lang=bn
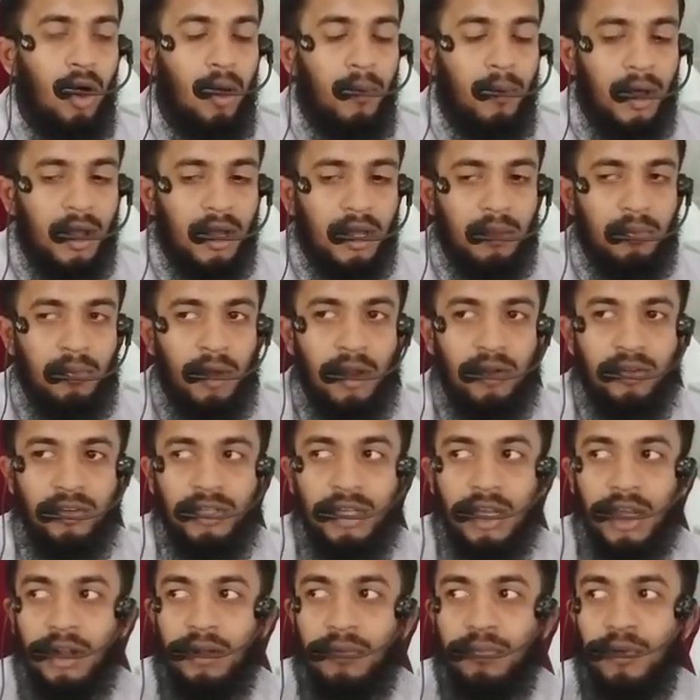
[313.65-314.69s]
অভাগী
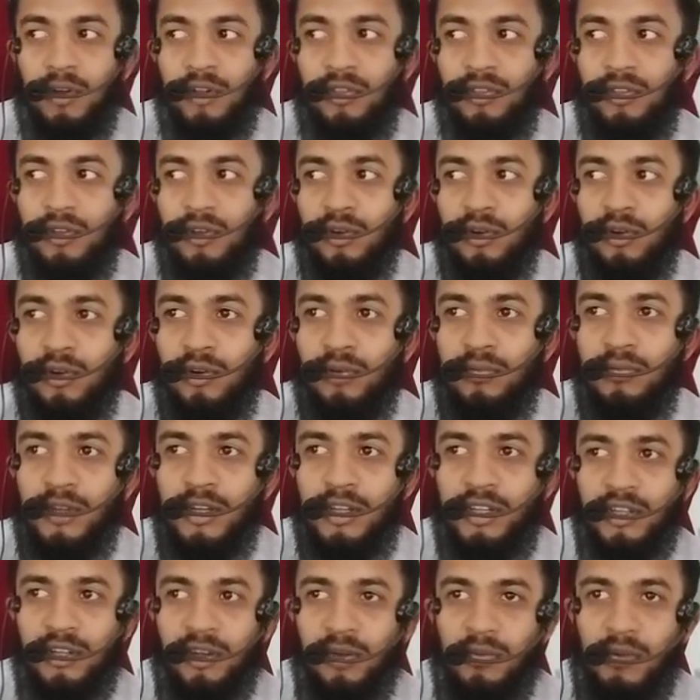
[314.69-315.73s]
মানুষের বন্ধু
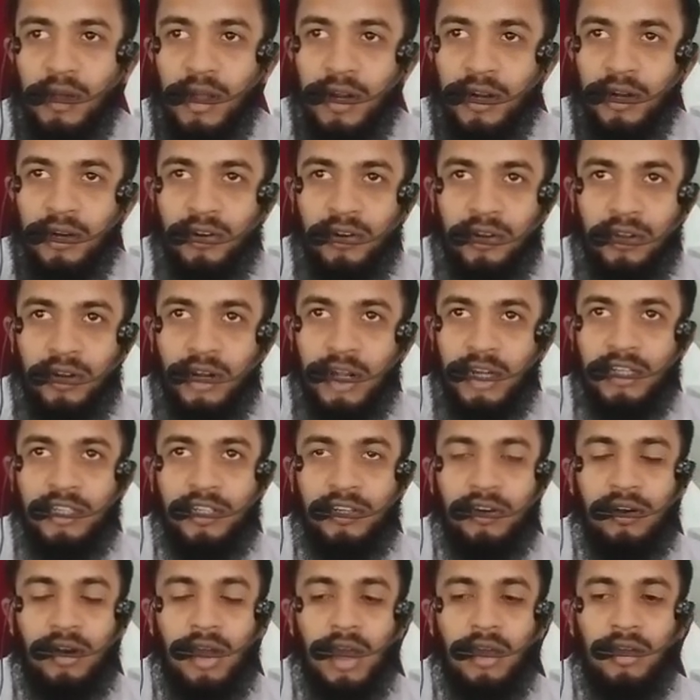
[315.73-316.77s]
বিশ্ববরেণ্য
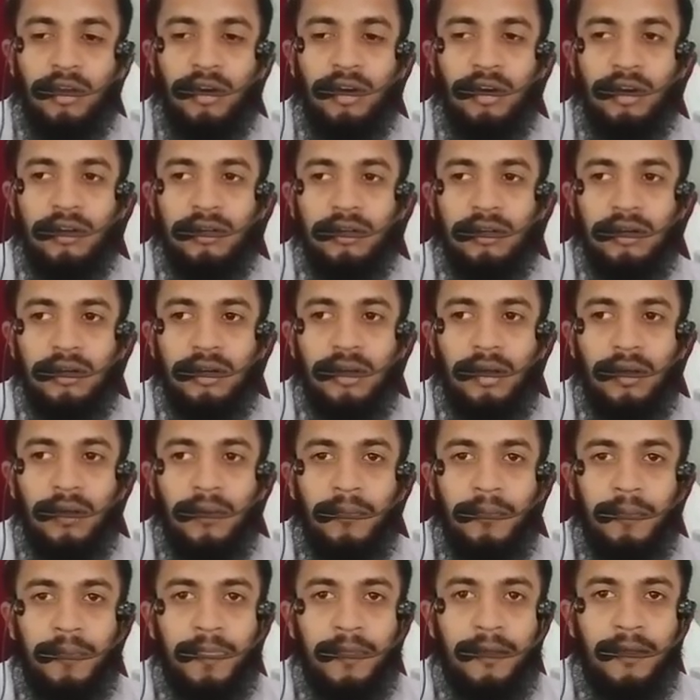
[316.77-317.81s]
রাষ্ট্রনায়ক
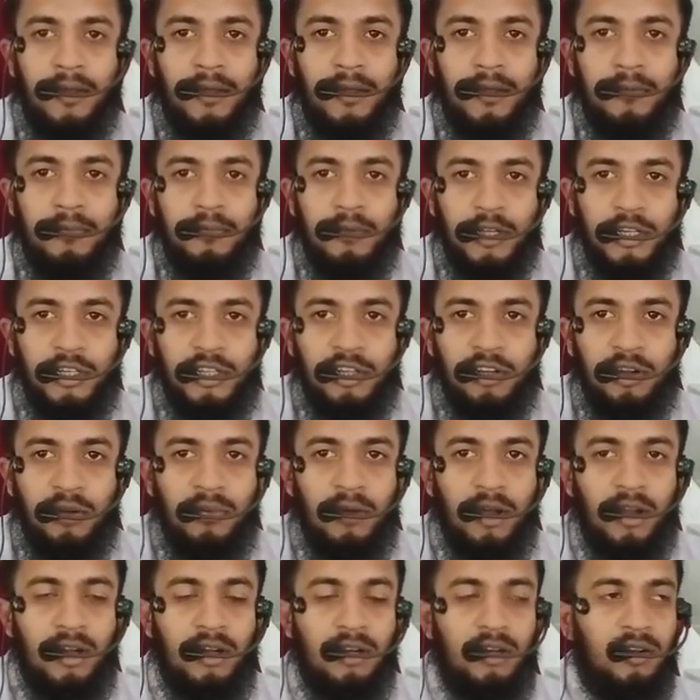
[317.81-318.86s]

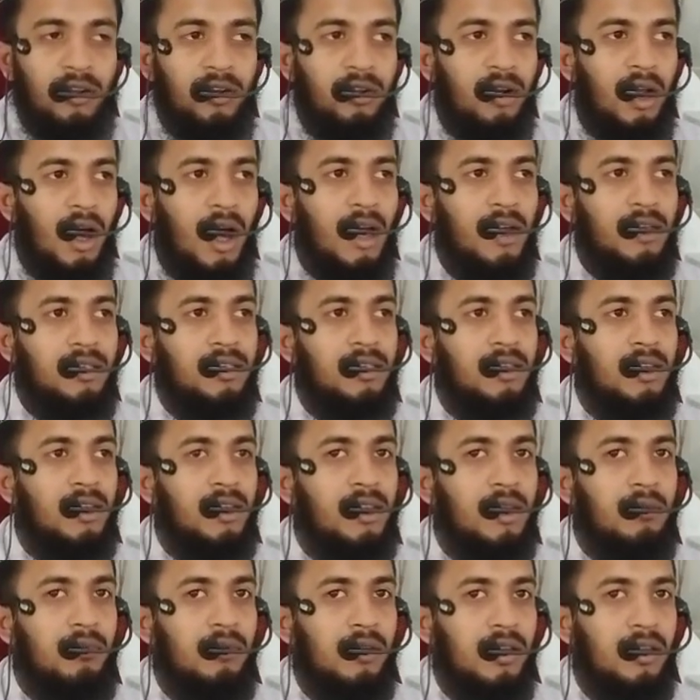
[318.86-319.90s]
বিশ্ববরেণ্য
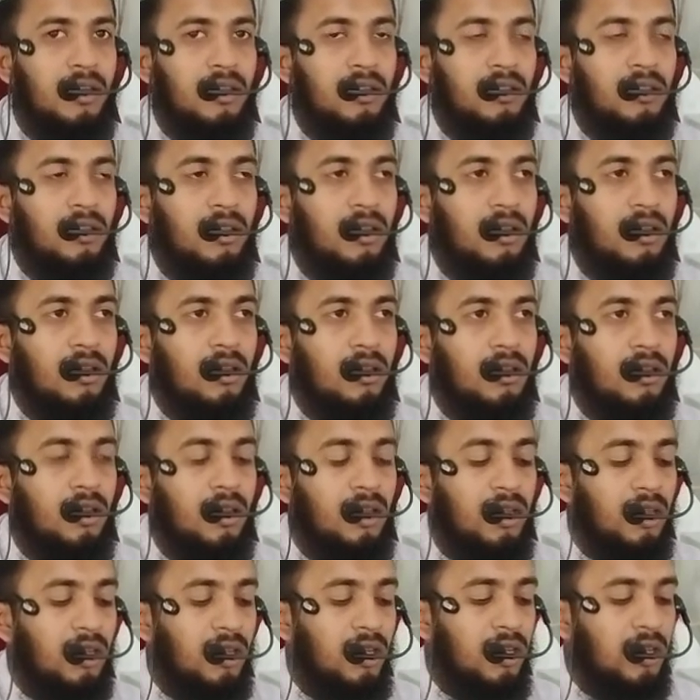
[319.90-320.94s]
রাজনীতিবিদ
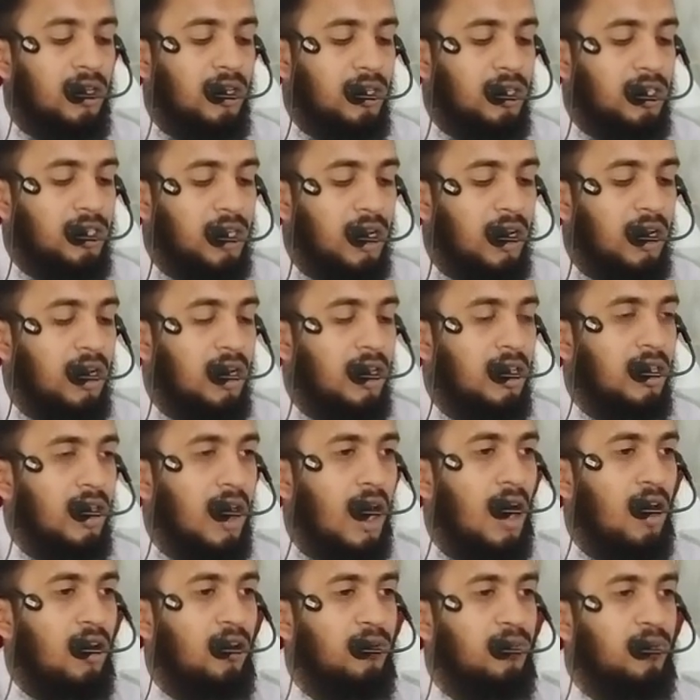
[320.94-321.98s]
সেই
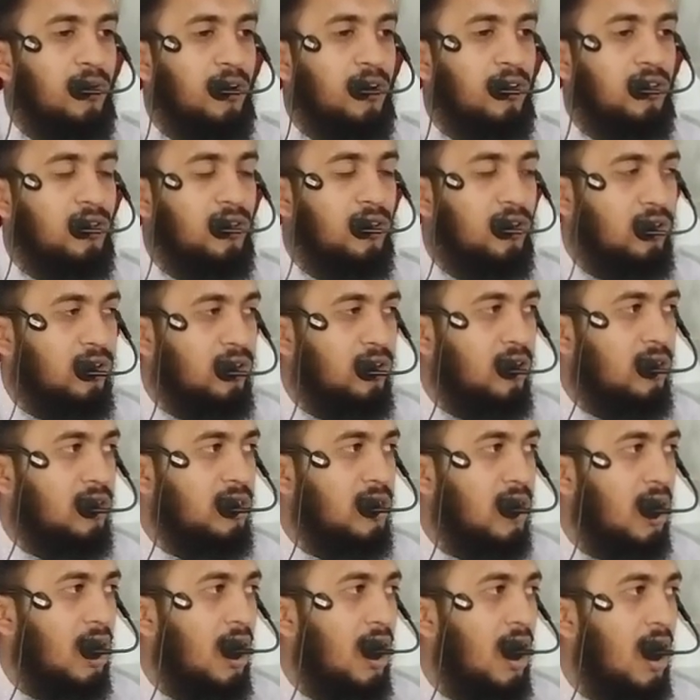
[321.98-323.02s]
নেতার উপর দরদ
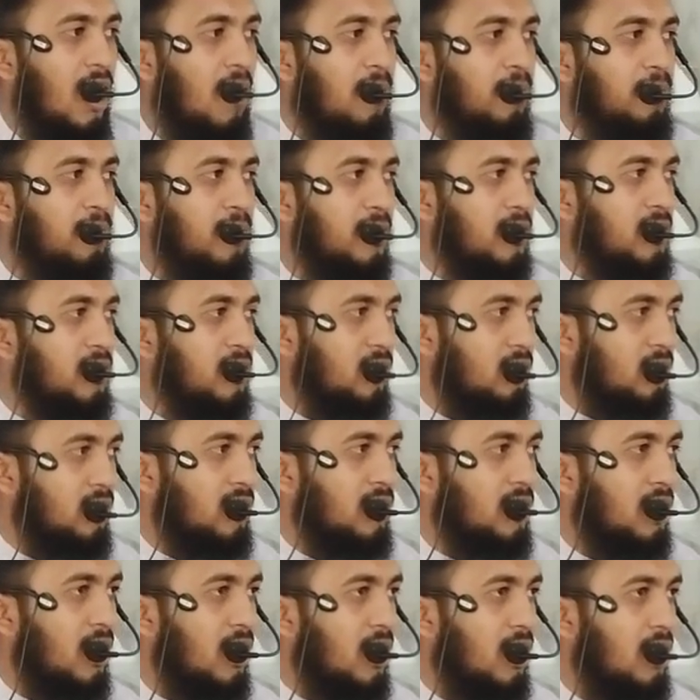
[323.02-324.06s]
সালাম পেশ
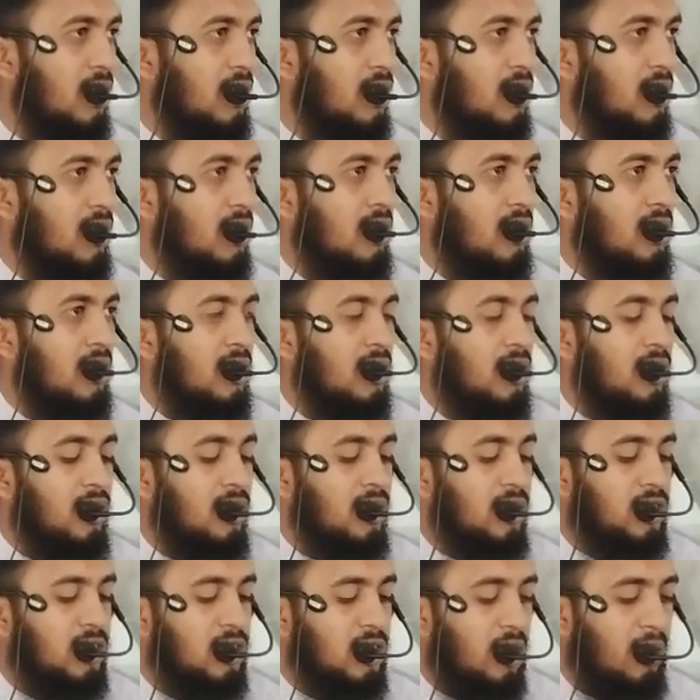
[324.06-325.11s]
করছে
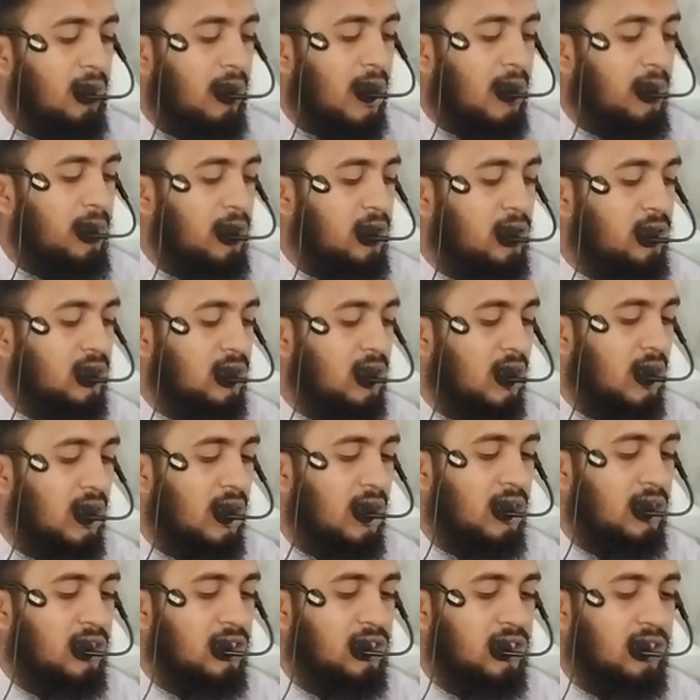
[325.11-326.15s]
সবাই পড়ছে
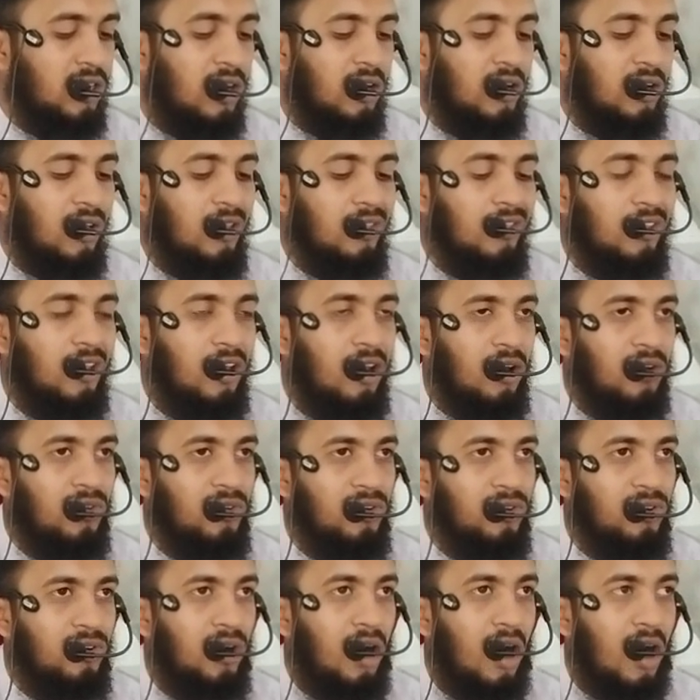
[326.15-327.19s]

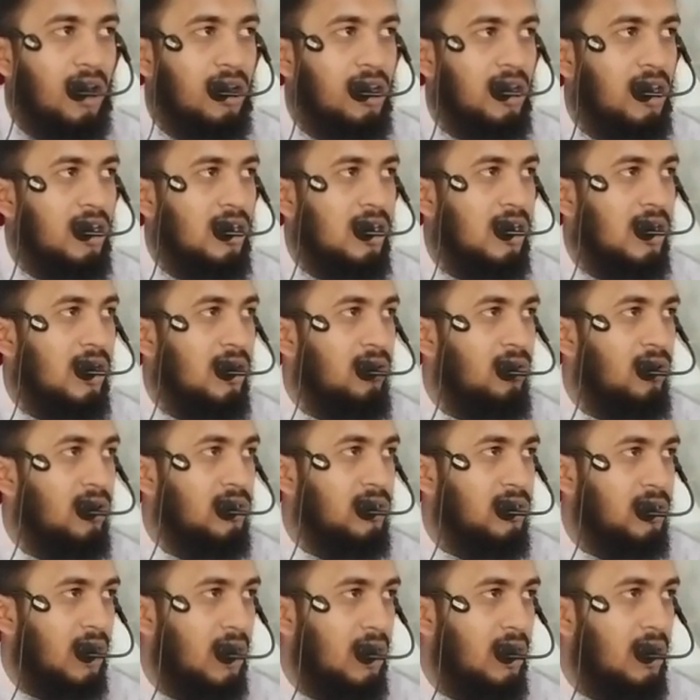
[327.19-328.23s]
সাল্লাল্লাহু আলাইহি
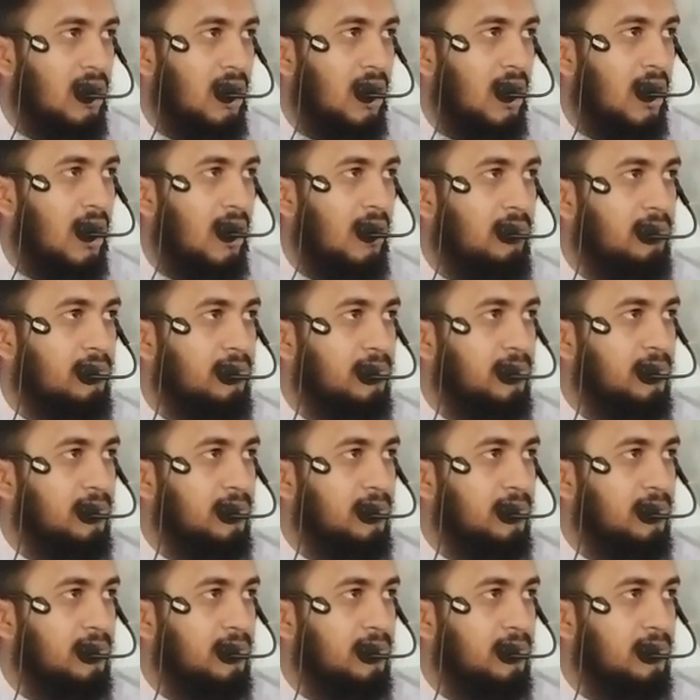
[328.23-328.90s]
ওয়াসাল্লাম